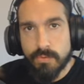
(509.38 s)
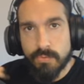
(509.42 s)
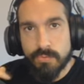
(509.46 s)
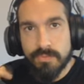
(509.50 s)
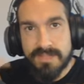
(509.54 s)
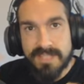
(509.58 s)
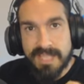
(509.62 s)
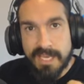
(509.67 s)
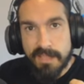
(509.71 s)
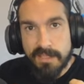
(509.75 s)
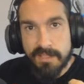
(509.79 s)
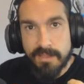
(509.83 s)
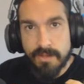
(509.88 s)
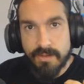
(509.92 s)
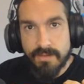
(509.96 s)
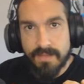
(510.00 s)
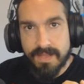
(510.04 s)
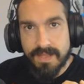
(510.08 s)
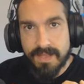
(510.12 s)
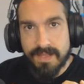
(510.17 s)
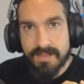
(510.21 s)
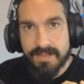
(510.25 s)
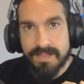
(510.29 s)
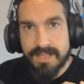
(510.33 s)
un tercio
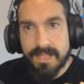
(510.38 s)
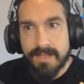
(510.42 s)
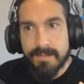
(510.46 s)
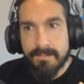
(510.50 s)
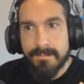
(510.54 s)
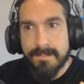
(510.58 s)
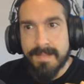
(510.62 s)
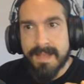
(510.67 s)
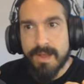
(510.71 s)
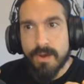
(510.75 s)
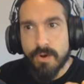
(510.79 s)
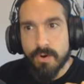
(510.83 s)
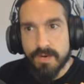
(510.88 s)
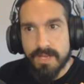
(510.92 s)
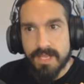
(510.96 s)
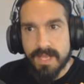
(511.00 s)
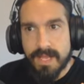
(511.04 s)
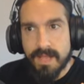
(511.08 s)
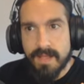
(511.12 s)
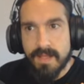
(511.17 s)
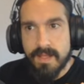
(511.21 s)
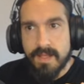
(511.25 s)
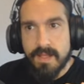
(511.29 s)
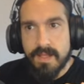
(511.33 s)
de,
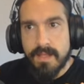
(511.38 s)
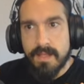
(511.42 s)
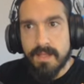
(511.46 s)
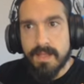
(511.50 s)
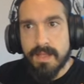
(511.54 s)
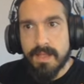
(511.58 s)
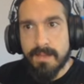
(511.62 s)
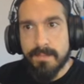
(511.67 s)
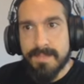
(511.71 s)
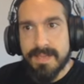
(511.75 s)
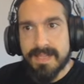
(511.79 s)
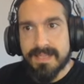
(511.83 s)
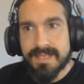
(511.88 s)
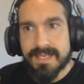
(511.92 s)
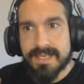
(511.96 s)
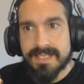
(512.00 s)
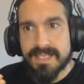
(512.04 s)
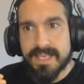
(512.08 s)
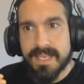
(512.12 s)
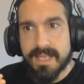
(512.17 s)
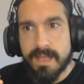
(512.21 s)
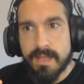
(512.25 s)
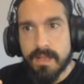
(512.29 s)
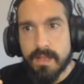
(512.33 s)
mejoría. Eh, mientras
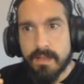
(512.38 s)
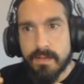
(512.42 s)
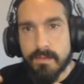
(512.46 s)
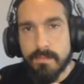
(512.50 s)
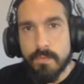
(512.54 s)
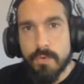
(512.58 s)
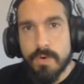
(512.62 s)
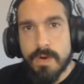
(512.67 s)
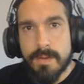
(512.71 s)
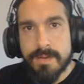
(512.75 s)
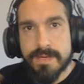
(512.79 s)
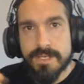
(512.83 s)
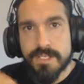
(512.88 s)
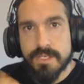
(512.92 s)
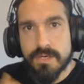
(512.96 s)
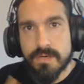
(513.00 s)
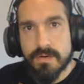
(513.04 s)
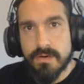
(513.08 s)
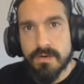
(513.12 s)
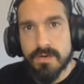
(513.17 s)
que una versión